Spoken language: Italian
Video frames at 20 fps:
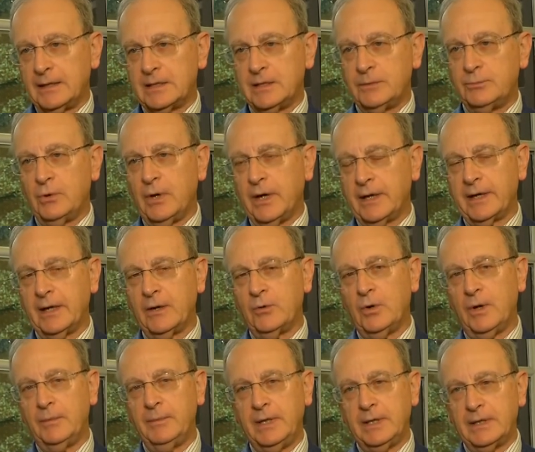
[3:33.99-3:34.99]
si può anche
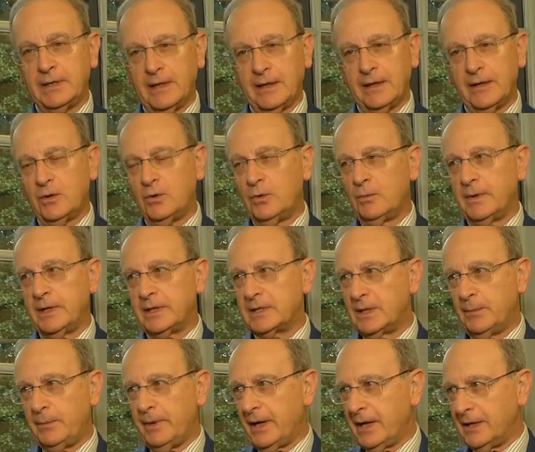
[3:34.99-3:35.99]
coabitare come
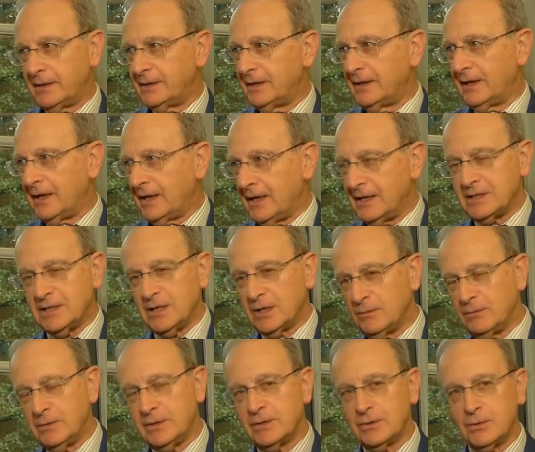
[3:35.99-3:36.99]
separati in casa,
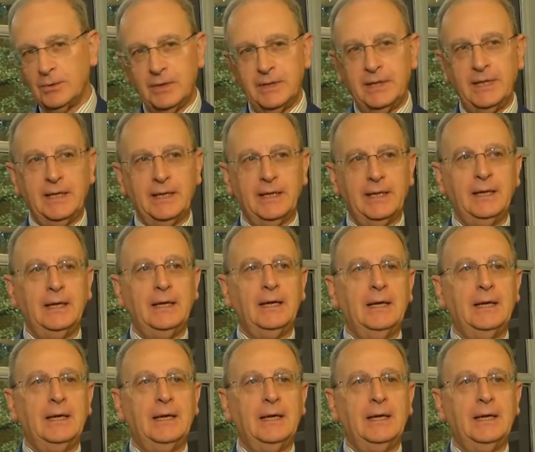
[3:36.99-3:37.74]
come si suol dire,